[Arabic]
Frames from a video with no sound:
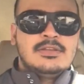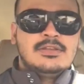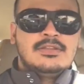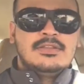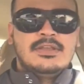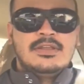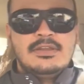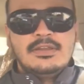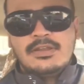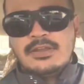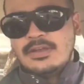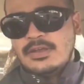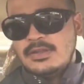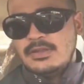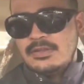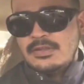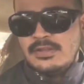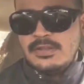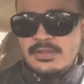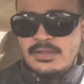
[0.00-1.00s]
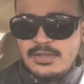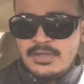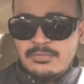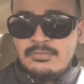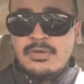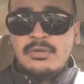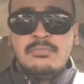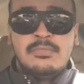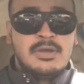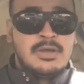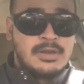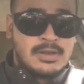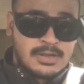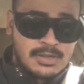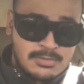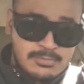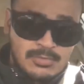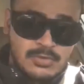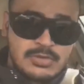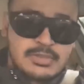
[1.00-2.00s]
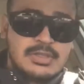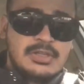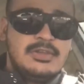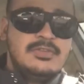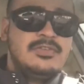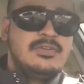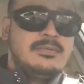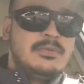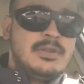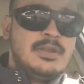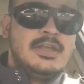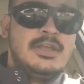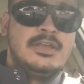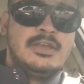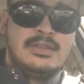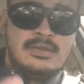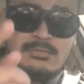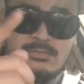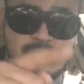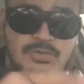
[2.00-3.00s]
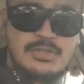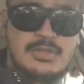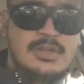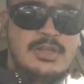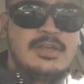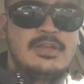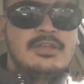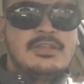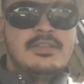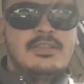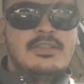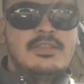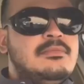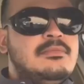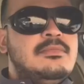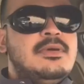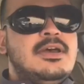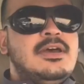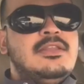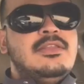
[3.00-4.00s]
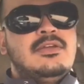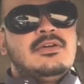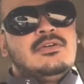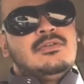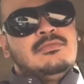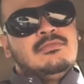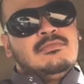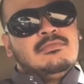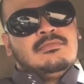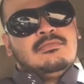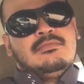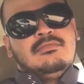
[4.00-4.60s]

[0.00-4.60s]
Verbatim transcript: لذلك كانت لدى الإمام آراء مختلفة بل أحيانا متناقضة بعضهم